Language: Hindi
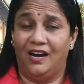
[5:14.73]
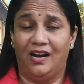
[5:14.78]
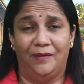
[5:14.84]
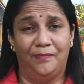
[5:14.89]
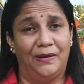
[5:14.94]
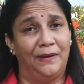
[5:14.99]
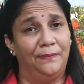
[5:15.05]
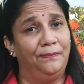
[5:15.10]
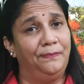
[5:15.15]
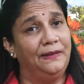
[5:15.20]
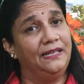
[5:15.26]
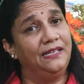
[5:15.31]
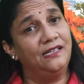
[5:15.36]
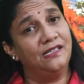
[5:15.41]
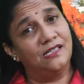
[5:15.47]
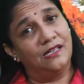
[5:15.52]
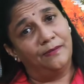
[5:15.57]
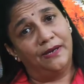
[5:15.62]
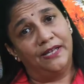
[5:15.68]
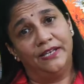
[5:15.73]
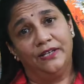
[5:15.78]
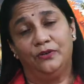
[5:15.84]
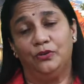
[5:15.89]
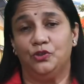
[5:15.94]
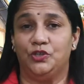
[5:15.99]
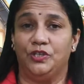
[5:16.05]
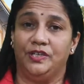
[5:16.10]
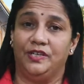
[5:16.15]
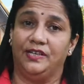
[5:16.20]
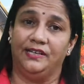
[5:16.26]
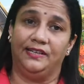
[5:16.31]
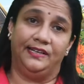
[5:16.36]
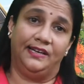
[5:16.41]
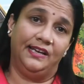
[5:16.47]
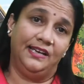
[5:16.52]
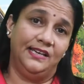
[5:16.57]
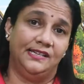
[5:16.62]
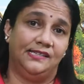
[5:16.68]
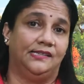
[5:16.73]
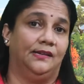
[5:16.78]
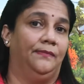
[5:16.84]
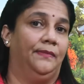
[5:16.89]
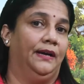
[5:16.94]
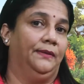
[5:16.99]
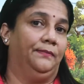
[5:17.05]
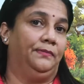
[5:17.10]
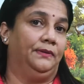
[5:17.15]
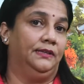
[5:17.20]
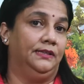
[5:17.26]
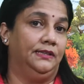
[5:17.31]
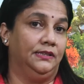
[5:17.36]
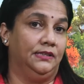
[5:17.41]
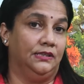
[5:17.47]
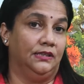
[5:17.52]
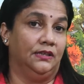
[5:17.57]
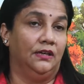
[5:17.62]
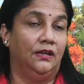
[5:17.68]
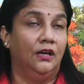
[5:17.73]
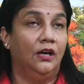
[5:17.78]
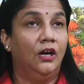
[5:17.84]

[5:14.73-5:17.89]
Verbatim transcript: अब आप प्लीज हमारी खुशी के लिए ये सामान भी लीजिए